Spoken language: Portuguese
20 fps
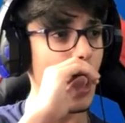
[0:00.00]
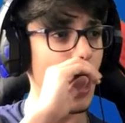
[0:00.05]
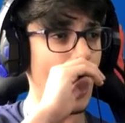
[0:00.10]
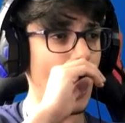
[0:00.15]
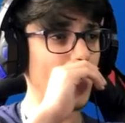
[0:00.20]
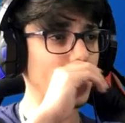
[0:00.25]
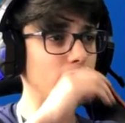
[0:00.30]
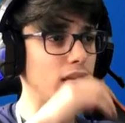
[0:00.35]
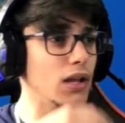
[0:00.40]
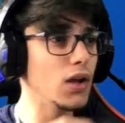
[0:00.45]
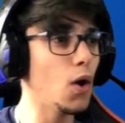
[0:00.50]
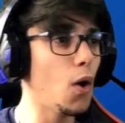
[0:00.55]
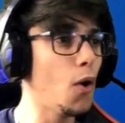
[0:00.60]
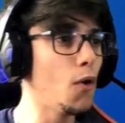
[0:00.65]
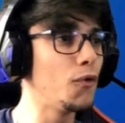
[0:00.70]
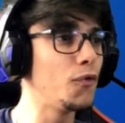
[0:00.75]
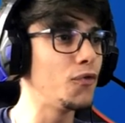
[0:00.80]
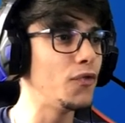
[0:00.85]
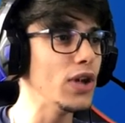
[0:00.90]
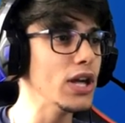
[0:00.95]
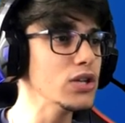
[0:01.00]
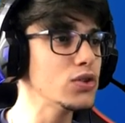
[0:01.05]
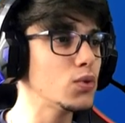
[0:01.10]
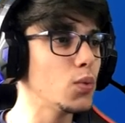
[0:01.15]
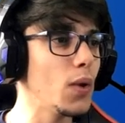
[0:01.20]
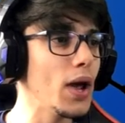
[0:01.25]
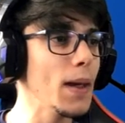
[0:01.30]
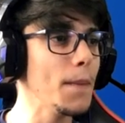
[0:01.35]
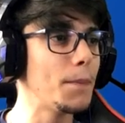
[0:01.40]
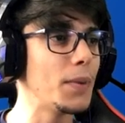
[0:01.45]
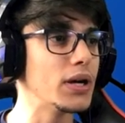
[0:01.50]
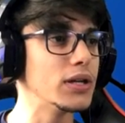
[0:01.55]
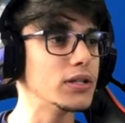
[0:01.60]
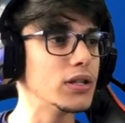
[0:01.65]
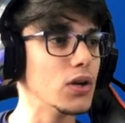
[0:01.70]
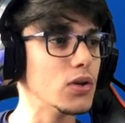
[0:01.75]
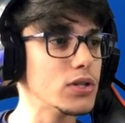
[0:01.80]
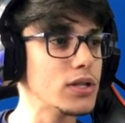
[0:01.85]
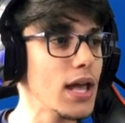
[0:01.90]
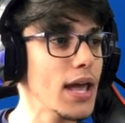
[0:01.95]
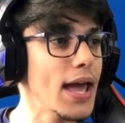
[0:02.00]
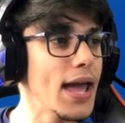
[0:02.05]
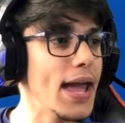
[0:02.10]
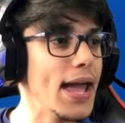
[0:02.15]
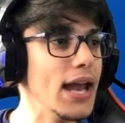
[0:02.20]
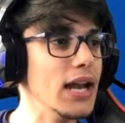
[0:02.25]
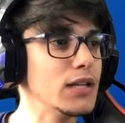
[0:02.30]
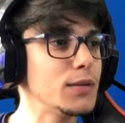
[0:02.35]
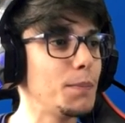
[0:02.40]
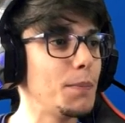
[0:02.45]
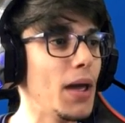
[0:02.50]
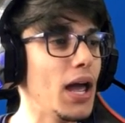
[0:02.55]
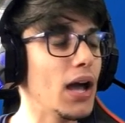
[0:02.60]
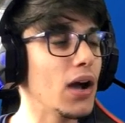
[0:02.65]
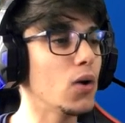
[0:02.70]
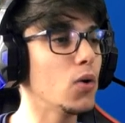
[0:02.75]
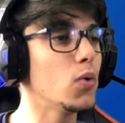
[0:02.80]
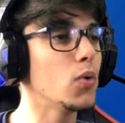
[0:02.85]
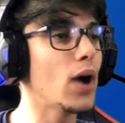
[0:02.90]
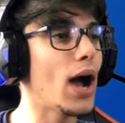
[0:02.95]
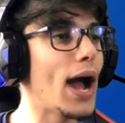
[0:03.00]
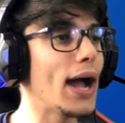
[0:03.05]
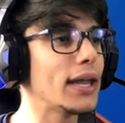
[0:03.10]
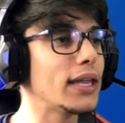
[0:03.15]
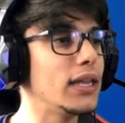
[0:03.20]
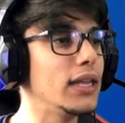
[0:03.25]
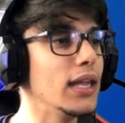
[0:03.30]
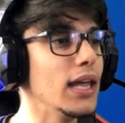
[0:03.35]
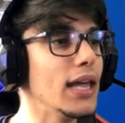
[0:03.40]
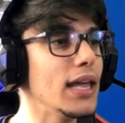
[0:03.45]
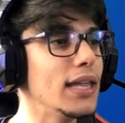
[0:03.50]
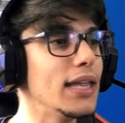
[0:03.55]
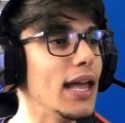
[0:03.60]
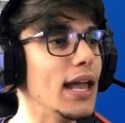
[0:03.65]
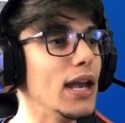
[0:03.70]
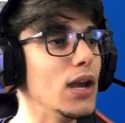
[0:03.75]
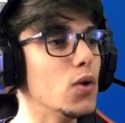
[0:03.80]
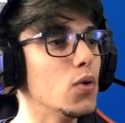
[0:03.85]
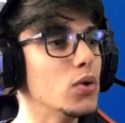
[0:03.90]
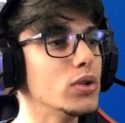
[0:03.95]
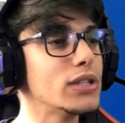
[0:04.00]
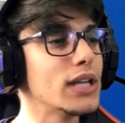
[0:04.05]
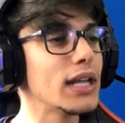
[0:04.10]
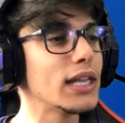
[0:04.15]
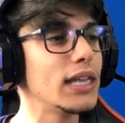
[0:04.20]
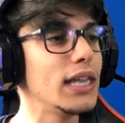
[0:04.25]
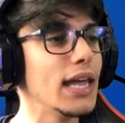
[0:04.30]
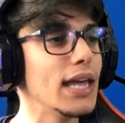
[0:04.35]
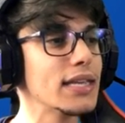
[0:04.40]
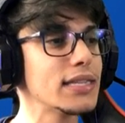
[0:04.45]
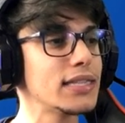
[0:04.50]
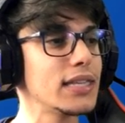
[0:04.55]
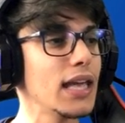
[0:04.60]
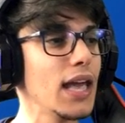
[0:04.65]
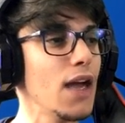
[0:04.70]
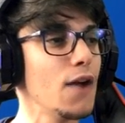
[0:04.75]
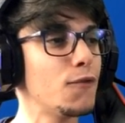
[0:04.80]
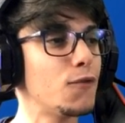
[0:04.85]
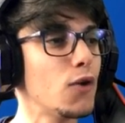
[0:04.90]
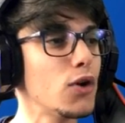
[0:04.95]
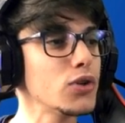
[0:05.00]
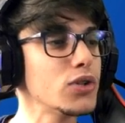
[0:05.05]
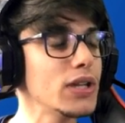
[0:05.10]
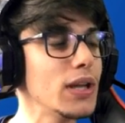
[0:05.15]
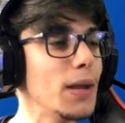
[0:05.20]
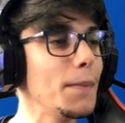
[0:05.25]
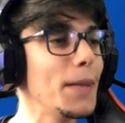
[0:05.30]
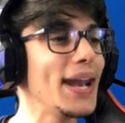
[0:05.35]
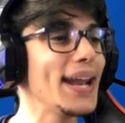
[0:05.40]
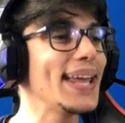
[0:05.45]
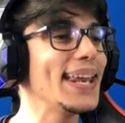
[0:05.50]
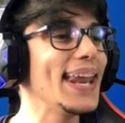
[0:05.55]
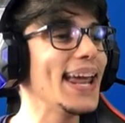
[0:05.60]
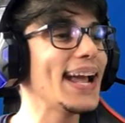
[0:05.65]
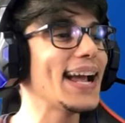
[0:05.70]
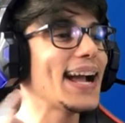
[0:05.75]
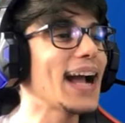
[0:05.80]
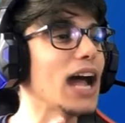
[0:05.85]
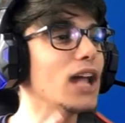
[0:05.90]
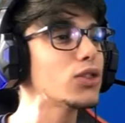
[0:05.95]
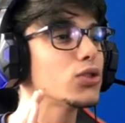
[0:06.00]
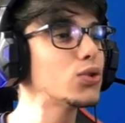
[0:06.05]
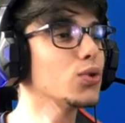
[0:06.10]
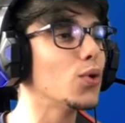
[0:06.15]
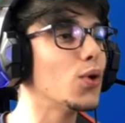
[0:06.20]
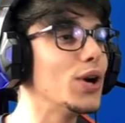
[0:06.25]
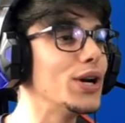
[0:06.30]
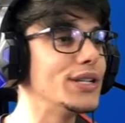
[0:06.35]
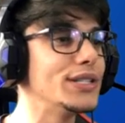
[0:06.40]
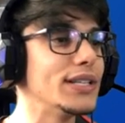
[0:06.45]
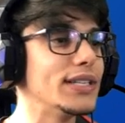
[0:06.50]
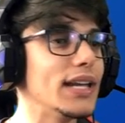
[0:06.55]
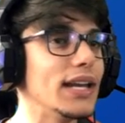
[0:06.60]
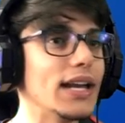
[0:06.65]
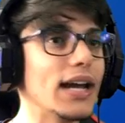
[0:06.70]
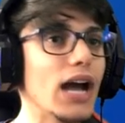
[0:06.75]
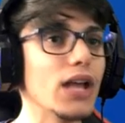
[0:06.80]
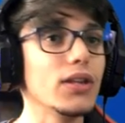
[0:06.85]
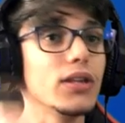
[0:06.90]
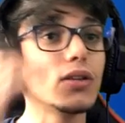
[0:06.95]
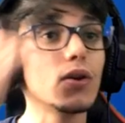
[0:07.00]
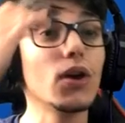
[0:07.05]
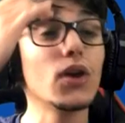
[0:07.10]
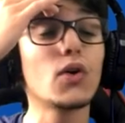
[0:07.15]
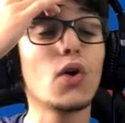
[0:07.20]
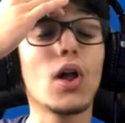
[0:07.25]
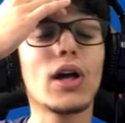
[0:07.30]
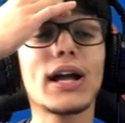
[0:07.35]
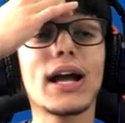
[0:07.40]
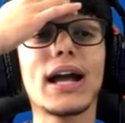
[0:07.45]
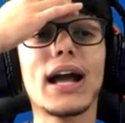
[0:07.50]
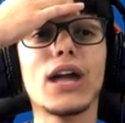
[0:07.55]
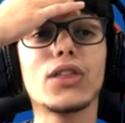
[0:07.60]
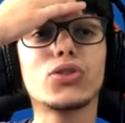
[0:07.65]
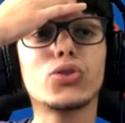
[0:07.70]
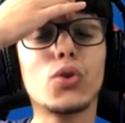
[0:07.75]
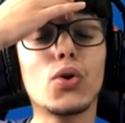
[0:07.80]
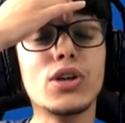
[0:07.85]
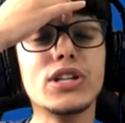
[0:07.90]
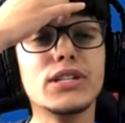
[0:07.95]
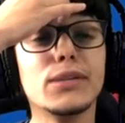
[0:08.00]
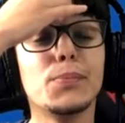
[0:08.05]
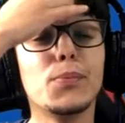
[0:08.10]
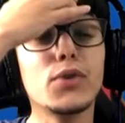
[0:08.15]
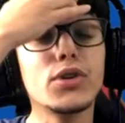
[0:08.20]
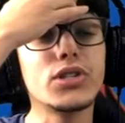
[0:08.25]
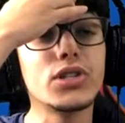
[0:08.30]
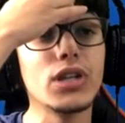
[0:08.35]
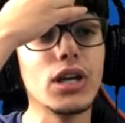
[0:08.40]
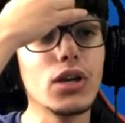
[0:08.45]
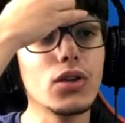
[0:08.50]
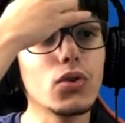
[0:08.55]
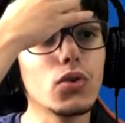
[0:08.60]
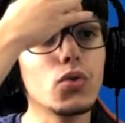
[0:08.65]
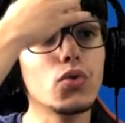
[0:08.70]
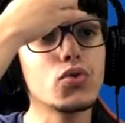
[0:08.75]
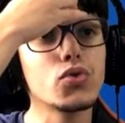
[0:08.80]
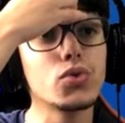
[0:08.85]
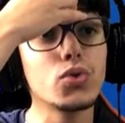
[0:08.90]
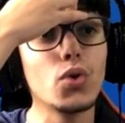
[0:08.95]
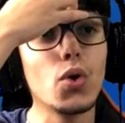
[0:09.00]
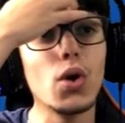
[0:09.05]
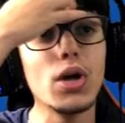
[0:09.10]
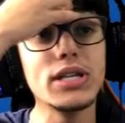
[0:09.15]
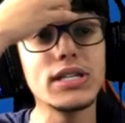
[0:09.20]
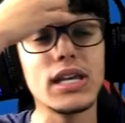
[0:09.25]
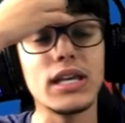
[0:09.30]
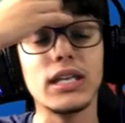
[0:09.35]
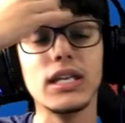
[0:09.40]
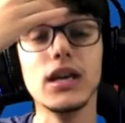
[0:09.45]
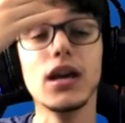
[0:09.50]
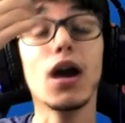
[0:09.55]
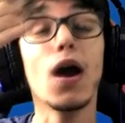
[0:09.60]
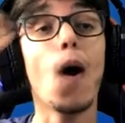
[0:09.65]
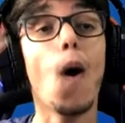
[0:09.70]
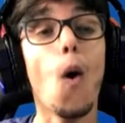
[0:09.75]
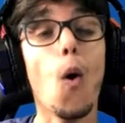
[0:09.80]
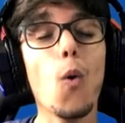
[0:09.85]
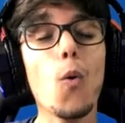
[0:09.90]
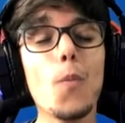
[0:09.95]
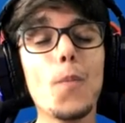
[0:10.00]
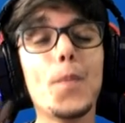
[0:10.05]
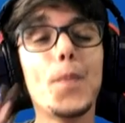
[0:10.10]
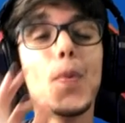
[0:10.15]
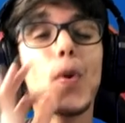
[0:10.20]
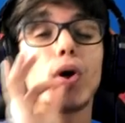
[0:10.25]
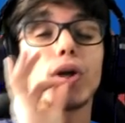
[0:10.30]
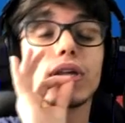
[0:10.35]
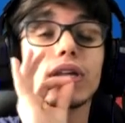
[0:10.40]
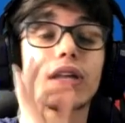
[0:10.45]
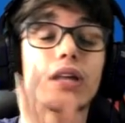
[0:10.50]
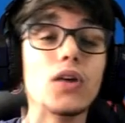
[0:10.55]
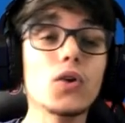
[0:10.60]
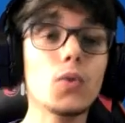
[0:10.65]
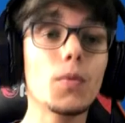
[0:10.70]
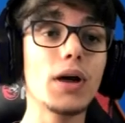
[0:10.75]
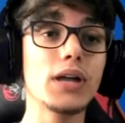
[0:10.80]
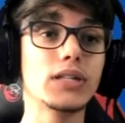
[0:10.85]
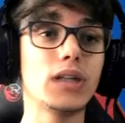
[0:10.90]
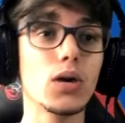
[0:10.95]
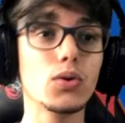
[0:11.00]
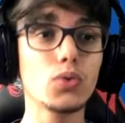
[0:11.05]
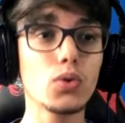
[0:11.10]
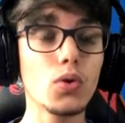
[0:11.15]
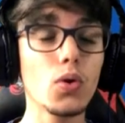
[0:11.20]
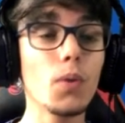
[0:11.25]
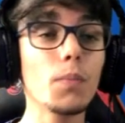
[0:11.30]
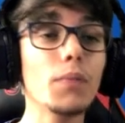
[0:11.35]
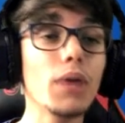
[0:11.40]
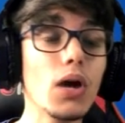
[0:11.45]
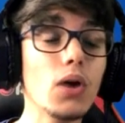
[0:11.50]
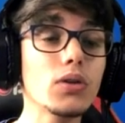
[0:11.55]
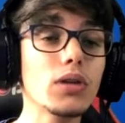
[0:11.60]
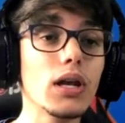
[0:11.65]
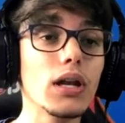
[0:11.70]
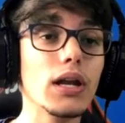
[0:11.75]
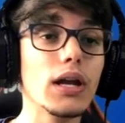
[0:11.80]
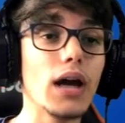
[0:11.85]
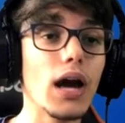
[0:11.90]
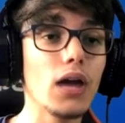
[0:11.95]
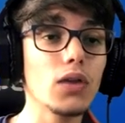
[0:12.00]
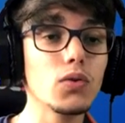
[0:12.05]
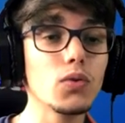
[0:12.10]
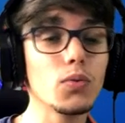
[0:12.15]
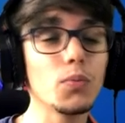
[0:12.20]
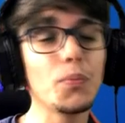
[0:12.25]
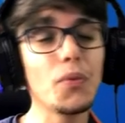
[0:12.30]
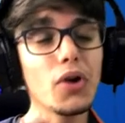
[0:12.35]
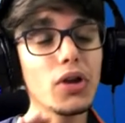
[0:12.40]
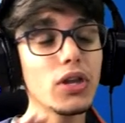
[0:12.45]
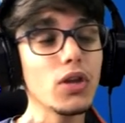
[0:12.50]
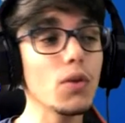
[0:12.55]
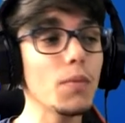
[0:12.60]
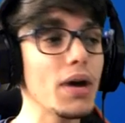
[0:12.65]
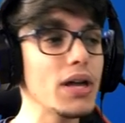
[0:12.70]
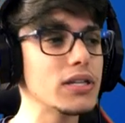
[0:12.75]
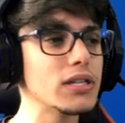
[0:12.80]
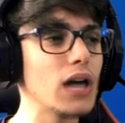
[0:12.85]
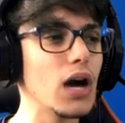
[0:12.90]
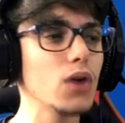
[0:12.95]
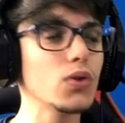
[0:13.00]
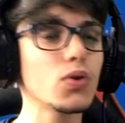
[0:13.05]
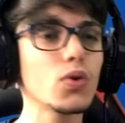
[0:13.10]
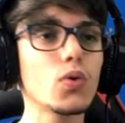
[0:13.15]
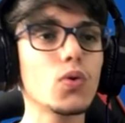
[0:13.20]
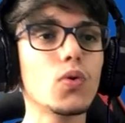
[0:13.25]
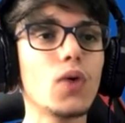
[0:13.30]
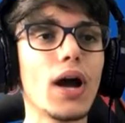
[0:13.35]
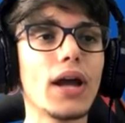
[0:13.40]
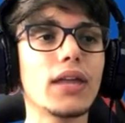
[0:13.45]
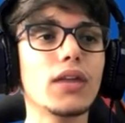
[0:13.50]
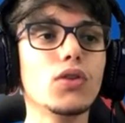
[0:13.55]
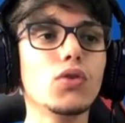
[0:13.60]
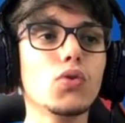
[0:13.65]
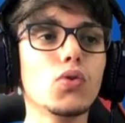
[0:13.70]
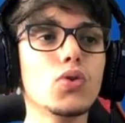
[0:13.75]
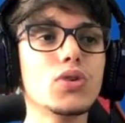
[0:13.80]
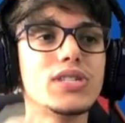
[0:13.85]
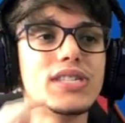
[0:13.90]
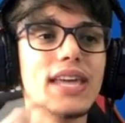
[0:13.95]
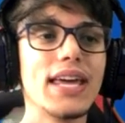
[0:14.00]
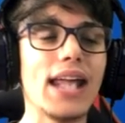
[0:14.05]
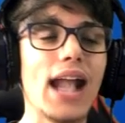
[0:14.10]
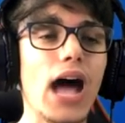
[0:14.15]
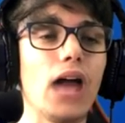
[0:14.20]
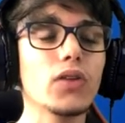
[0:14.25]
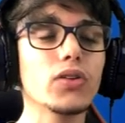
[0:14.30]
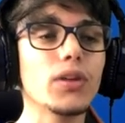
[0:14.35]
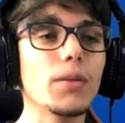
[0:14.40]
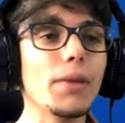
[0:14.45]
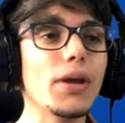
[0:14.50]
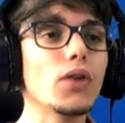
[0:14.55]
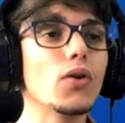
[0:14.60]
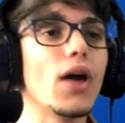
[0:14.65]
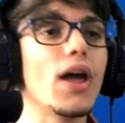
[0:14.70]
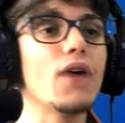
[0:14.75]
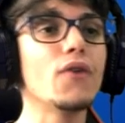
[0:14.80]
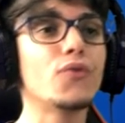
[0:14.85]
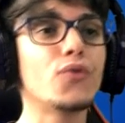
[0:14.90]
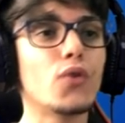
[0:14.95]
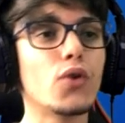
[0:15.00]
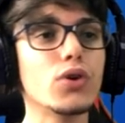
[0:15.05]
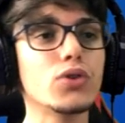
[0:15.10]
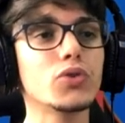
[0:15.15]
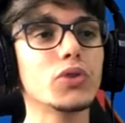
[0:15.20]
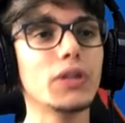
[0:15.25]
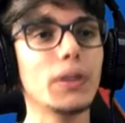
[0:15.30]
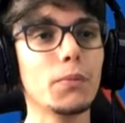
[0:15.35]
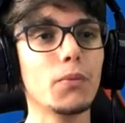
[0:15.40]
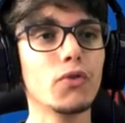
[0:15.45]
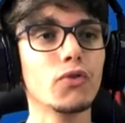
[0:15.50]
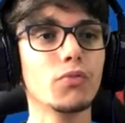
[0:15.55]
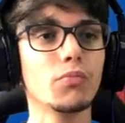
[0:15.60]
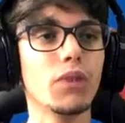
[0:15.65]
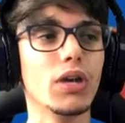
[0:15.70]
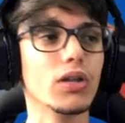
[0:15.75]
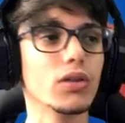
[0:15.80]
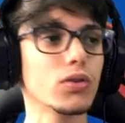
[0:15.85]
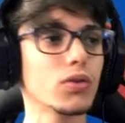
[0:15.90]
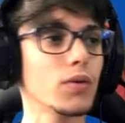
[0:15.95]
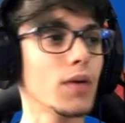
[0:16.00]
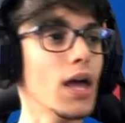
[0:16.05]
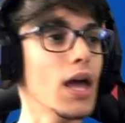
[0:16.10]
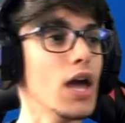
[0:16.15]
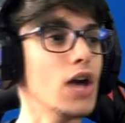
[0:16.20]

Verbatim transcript: Aqui o Phase Way, parceiros, eles pegam aqui e ele usa aqui esse reforço de mira aqui de 14, tá ligado? Então ele coloca 14% nos dois aqui, um pouquinho mais alto que o meu, tá ligado? Um pouquinho mais alto com aqui tudo zerado também no reforço de movimento.